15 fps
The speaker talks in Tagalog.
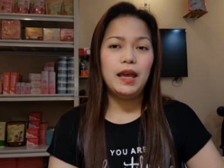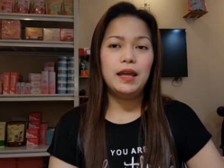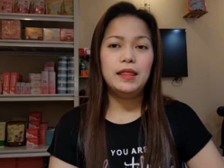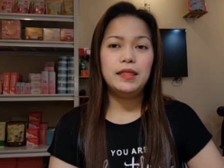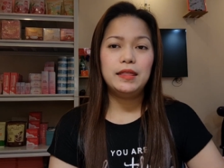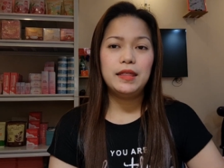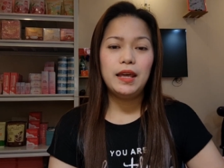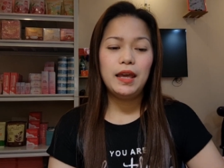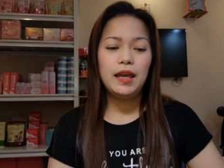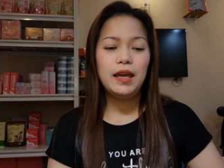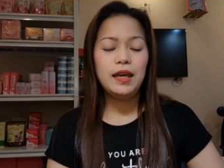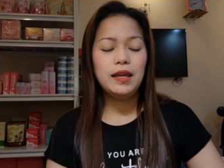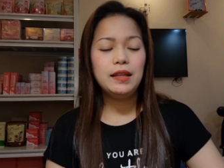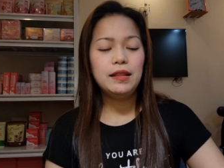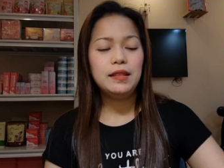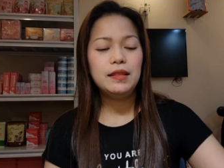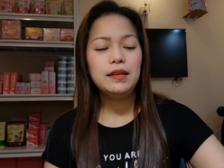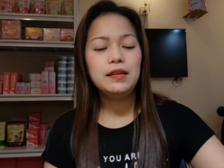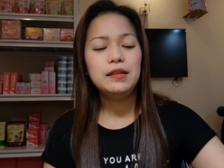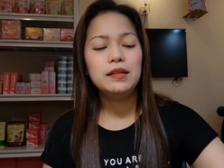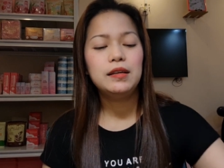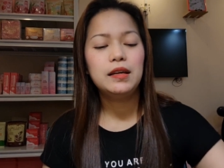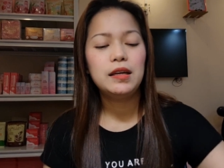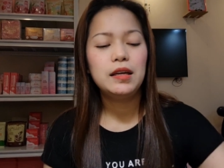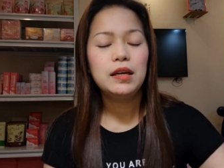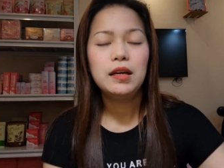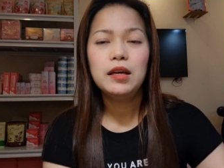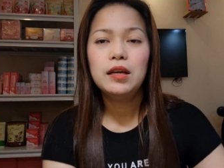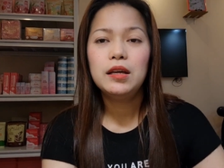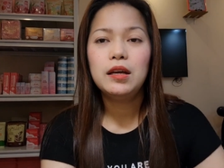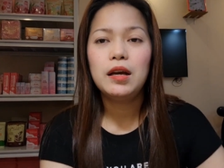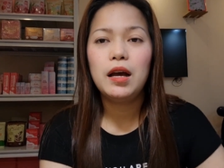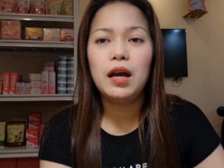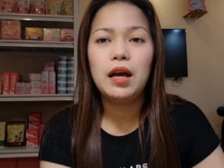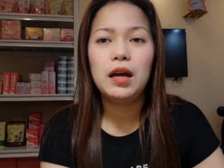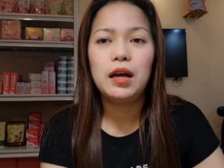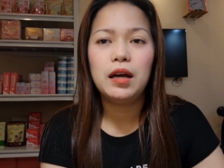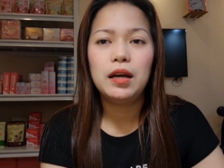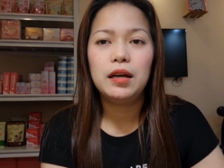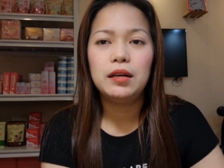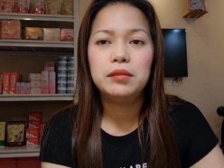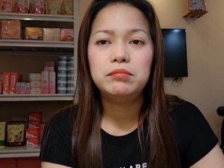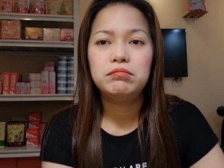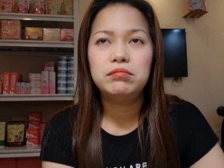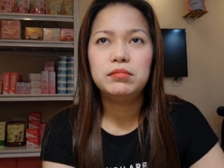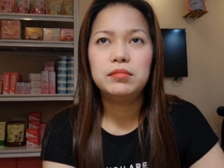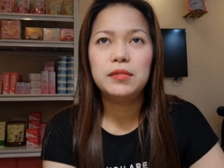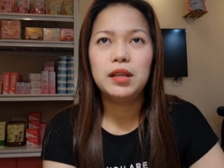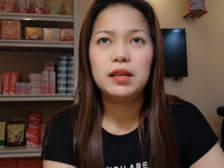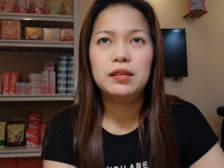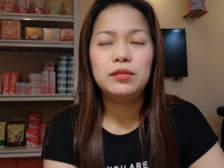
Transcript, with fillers: And then, um,